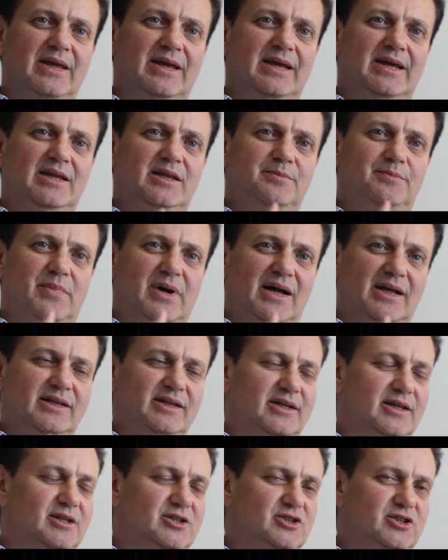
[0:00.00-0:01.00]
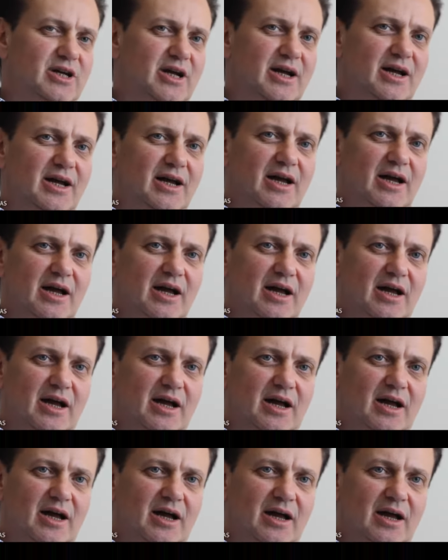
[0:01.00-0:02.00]
ele passa já
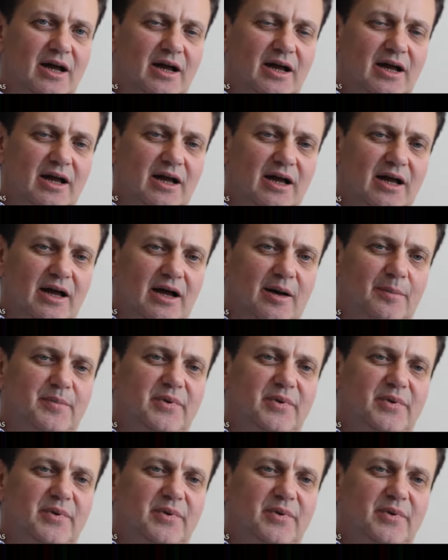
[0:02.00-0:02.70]
a,